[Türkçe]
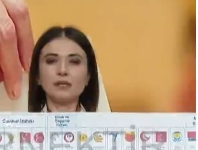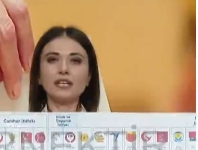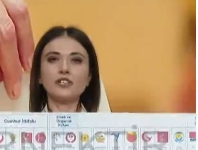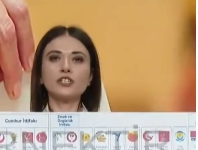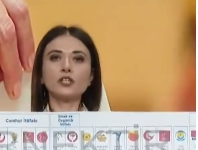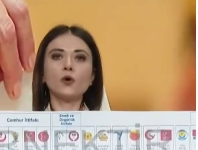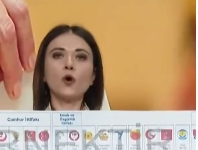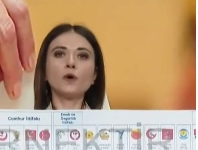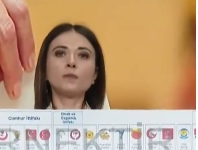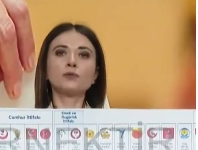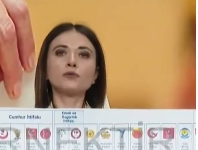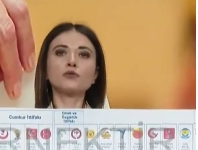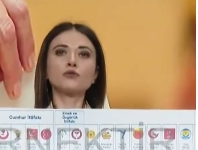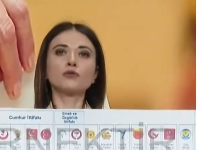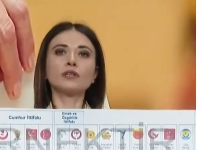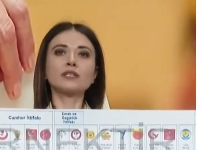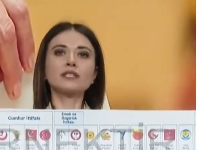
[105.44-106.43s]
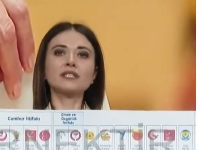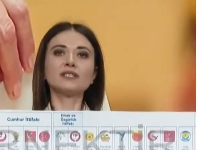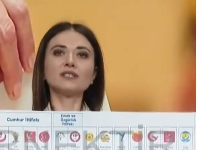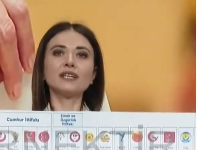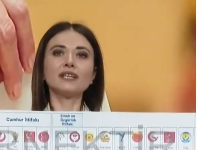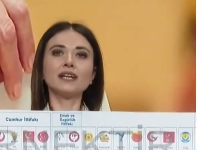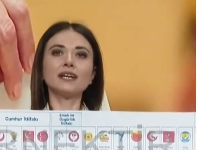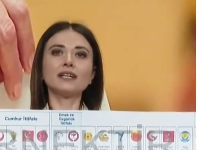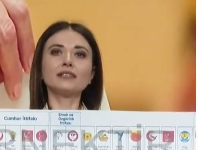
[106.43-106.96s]
Birleşik oy
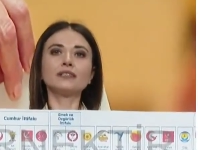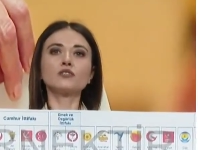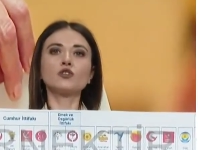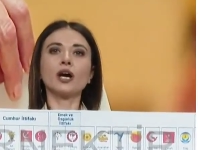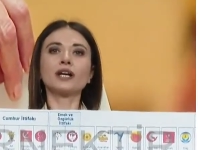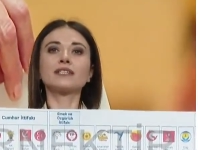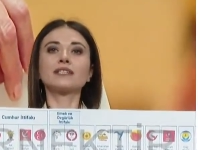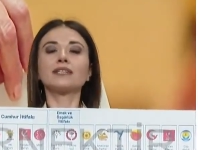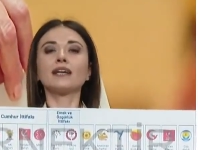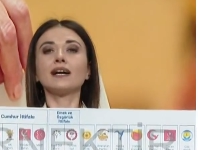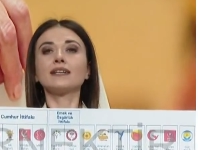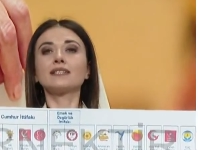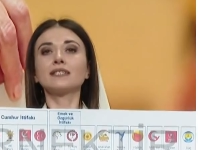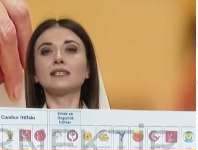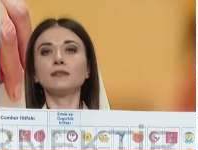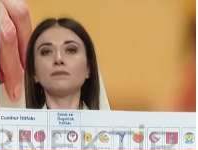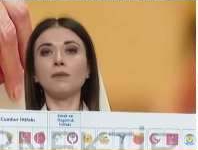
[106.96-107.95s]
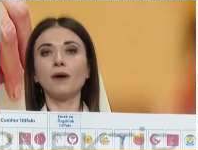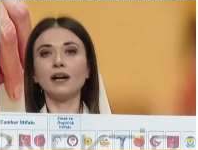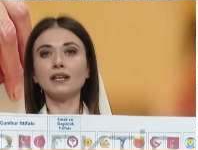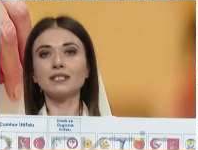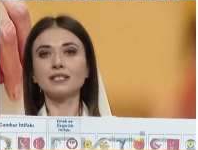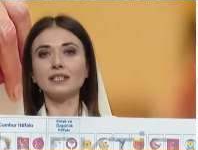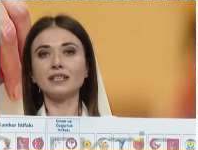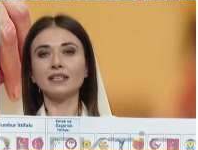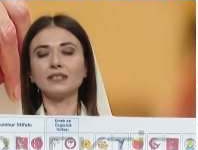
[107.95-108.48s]
pusulasında yer alacak siyasi
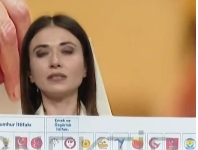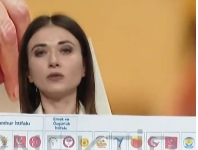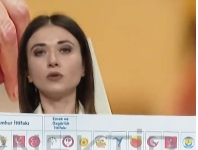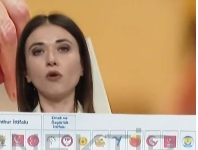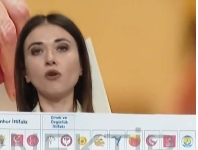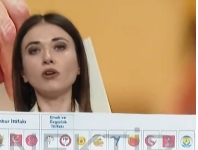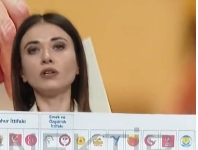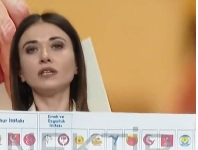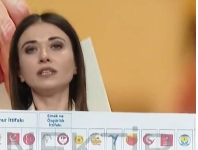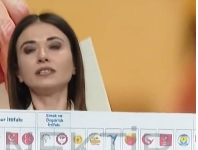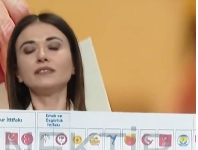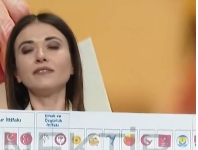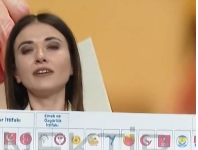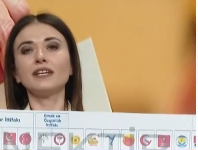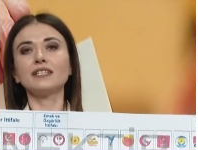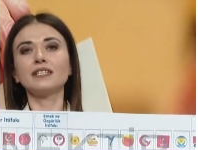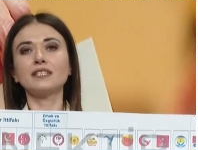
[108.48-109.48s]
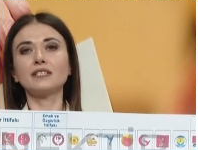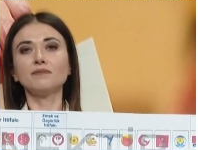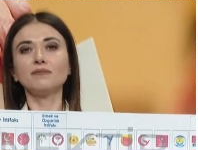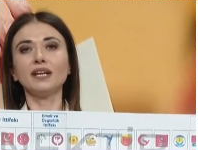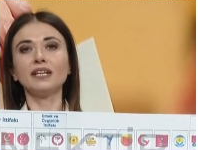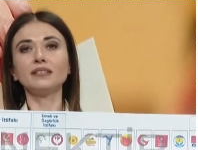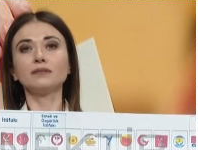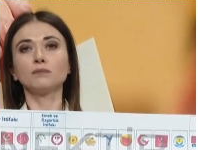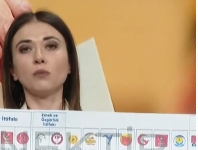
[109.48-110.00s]
partilerin logolarının ve
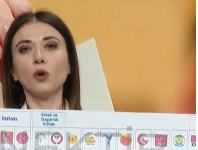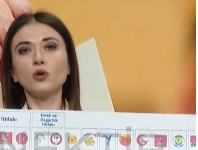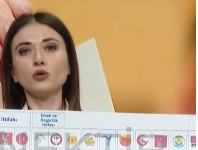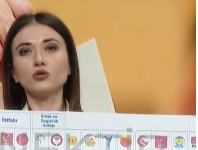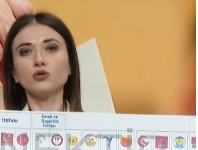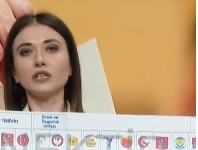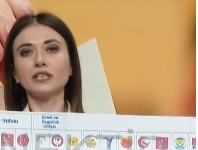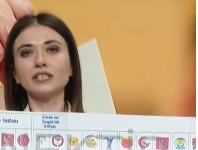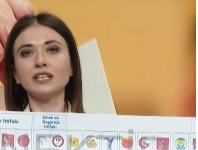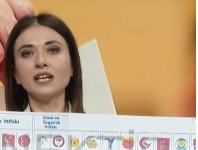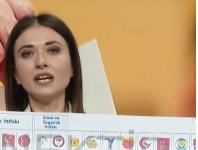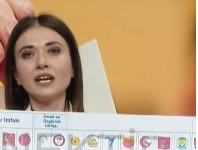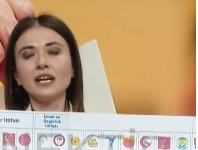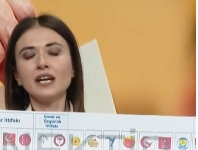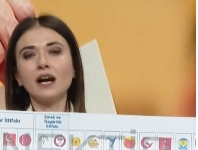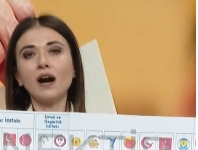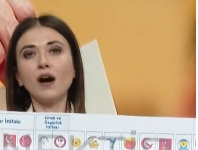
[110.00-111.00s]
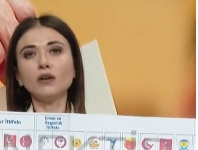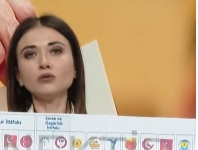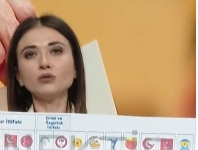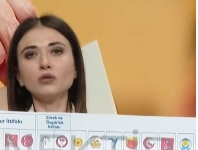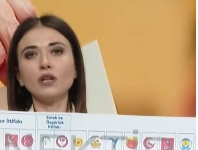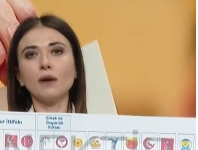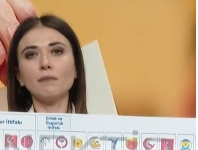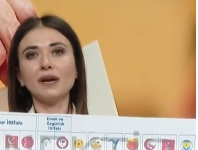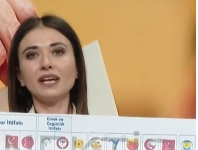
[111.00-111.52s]
isimlerinin boyutları
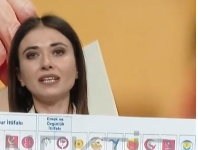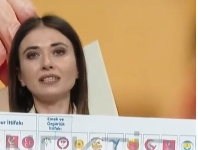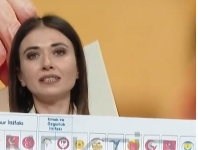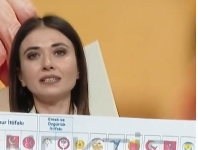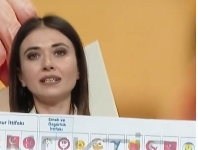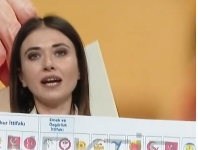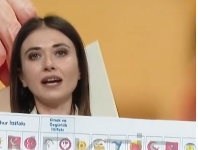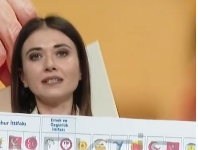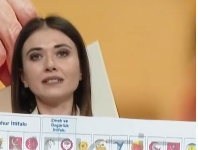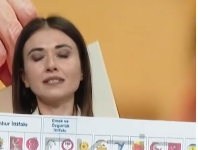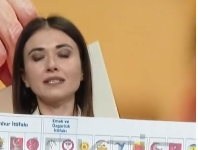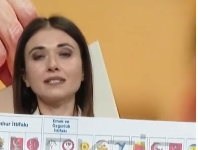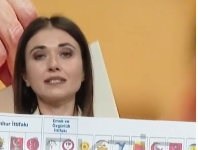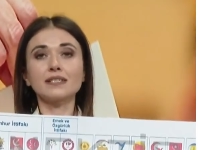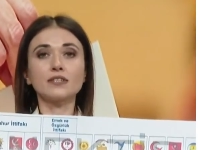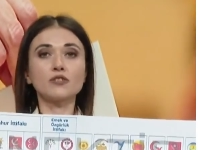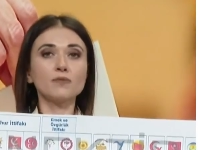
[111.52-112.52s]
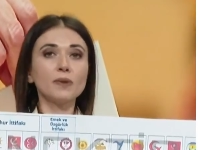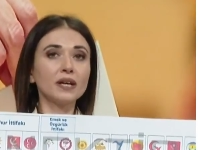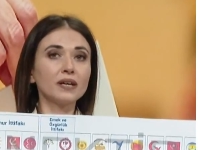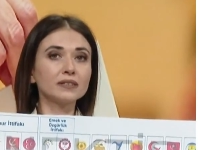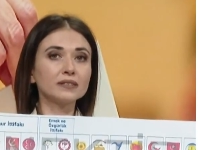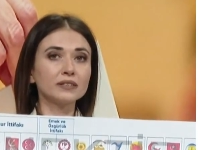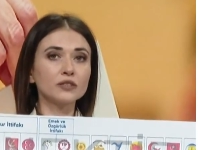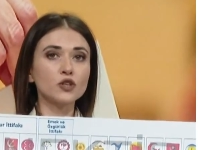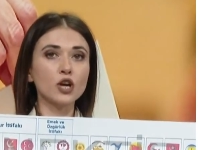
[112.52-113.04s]
kanunla belirlendi. Seçime
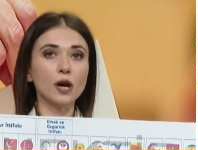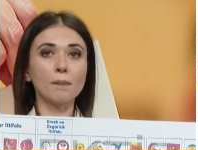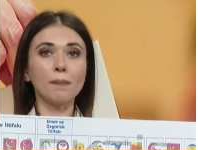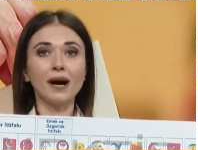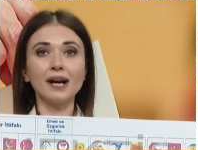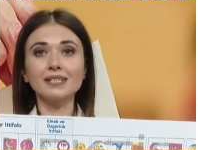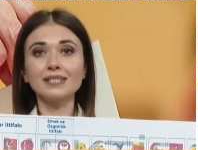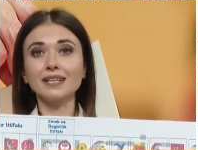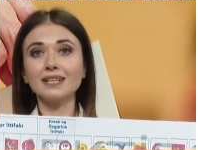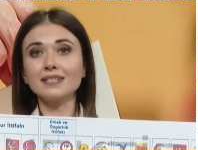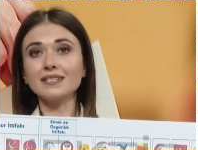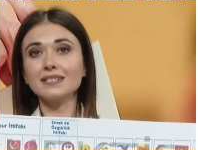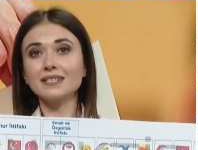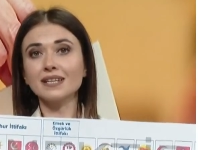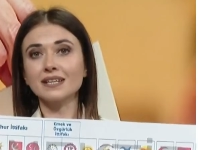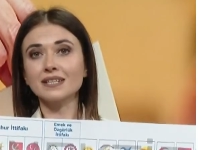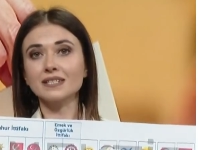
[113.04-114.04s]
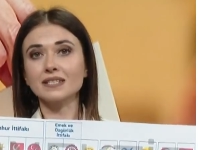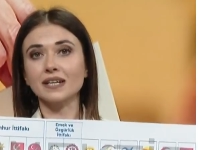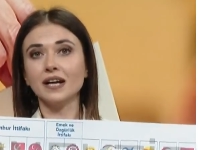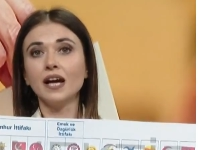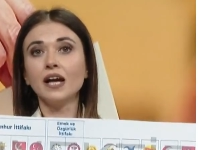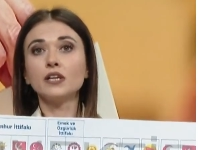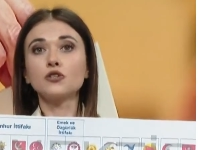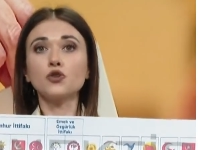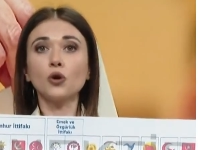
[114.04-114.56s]
katılacak partilerin sayısı
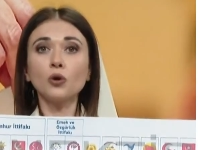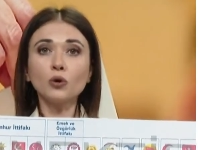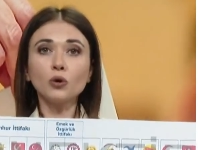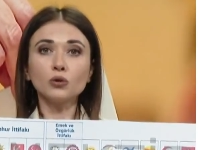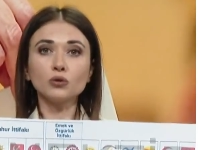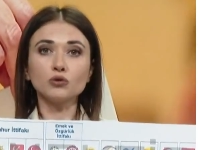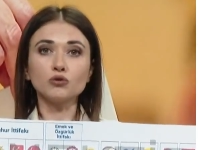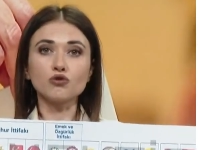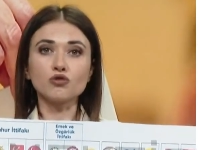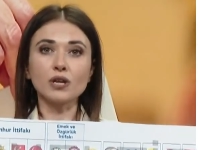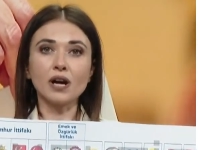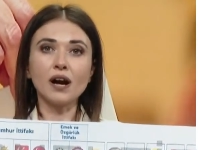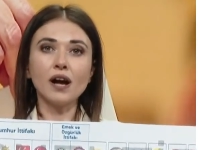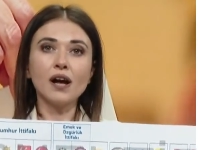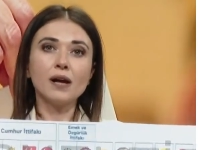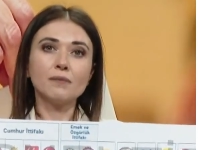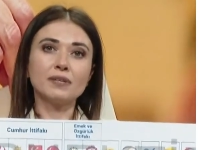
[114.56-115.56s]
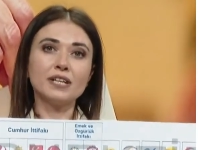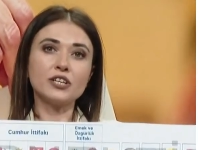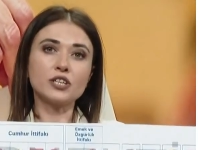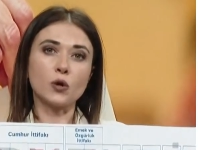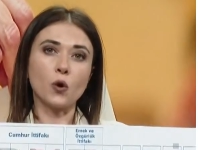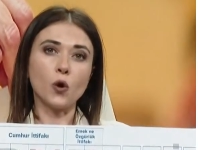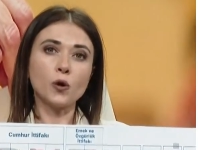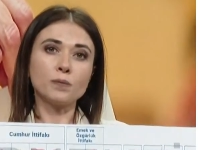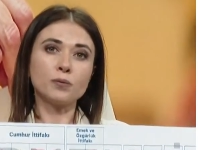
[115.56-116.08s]
çok olunca
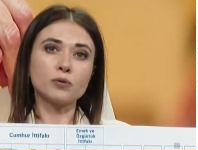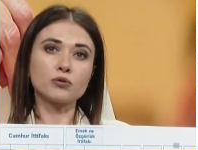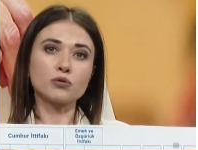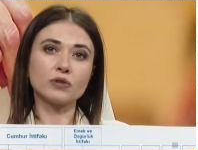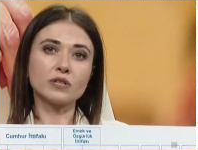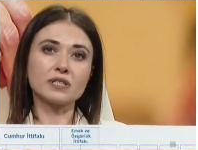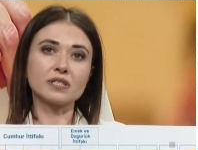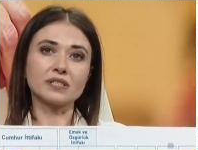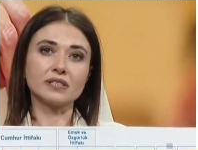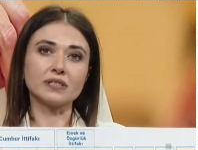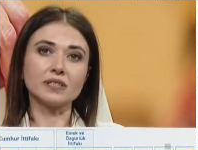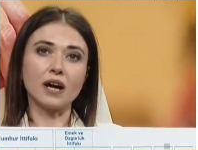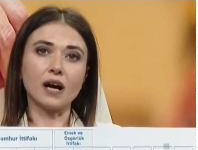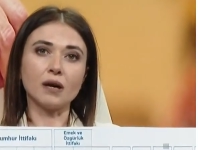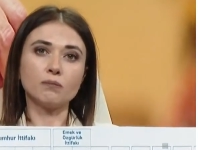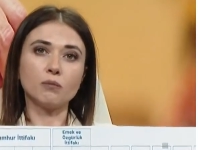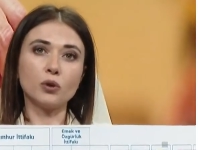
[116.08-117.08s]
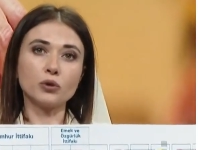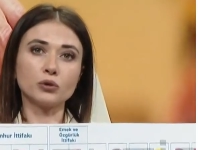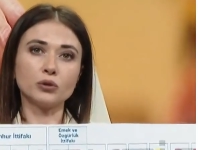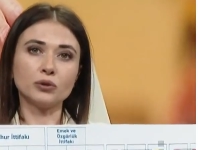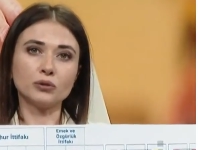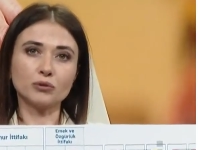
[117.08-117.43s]
birleşik oy pusulasının da boyu